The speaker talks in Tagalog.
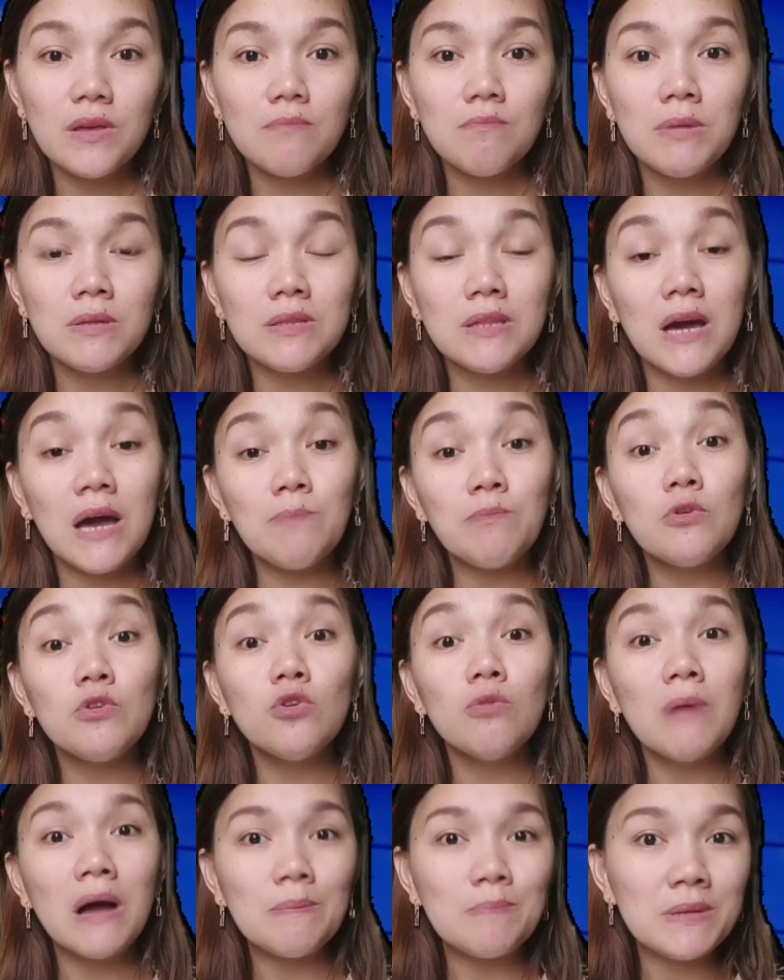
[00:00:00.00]
Basta nga po
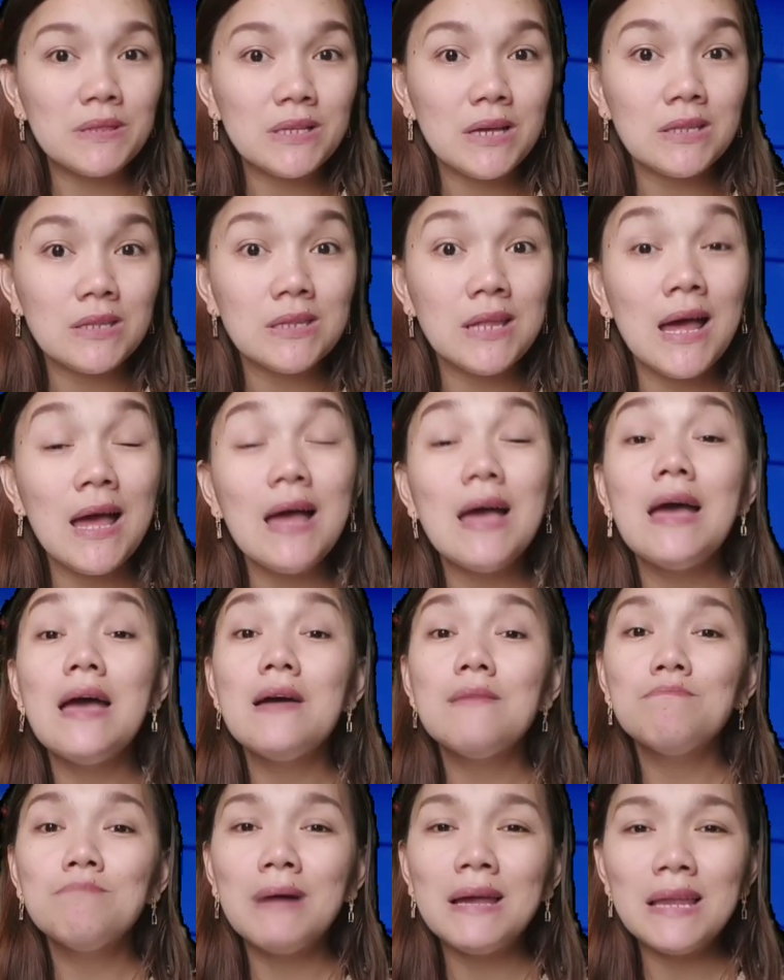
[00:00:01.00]
lumapit ka sa
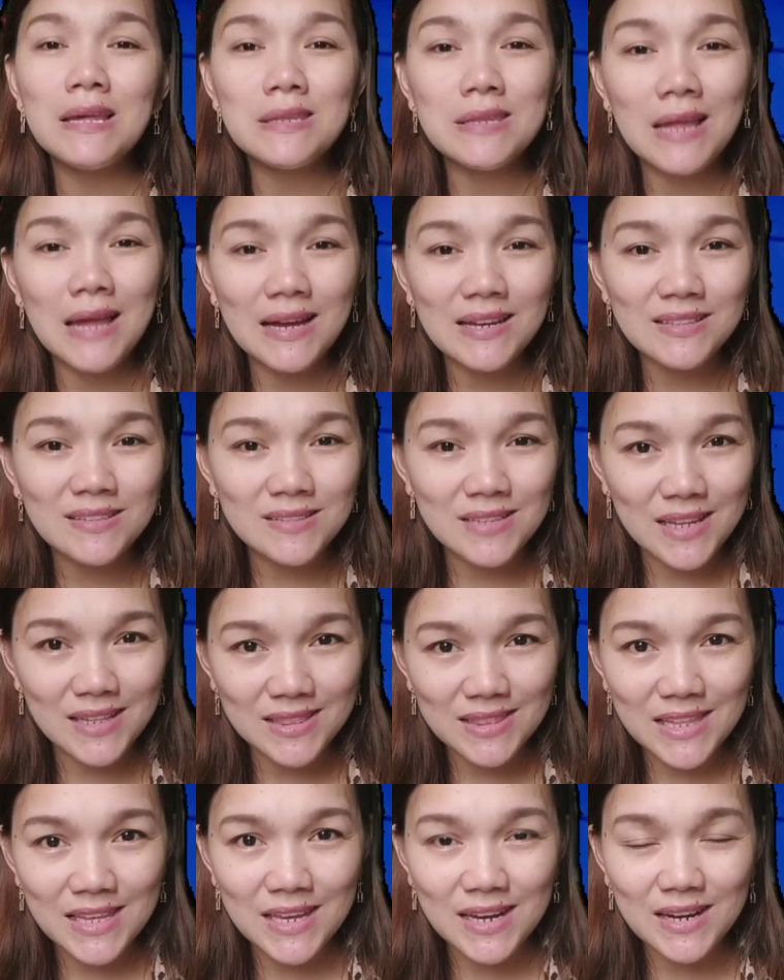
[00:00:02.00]
malasakit
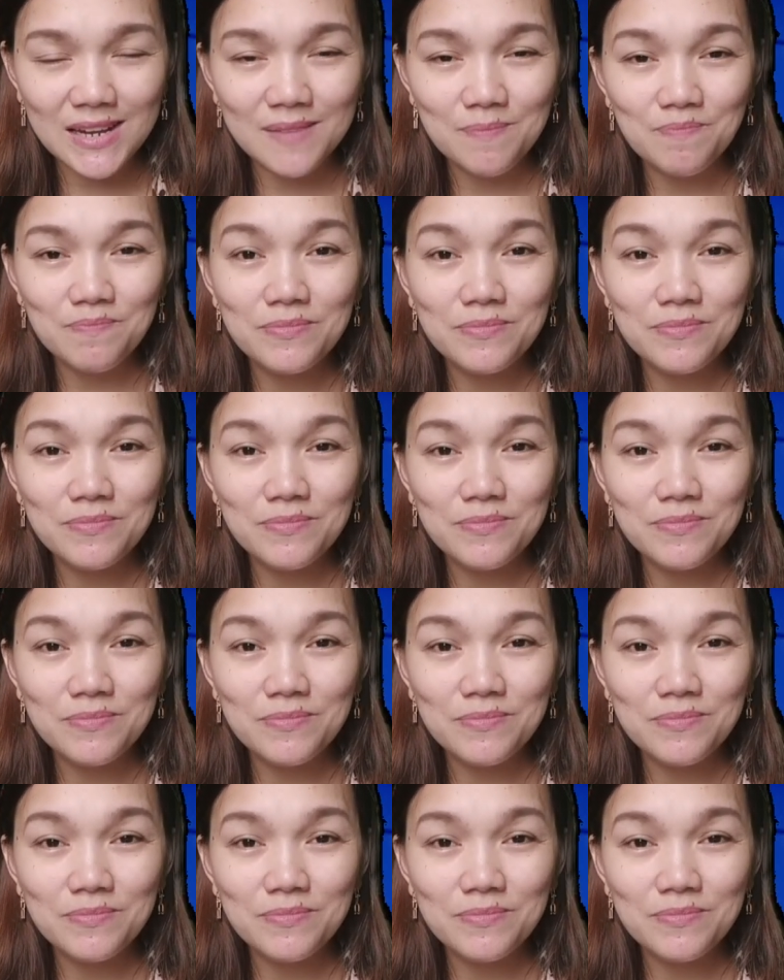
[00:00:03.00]
center.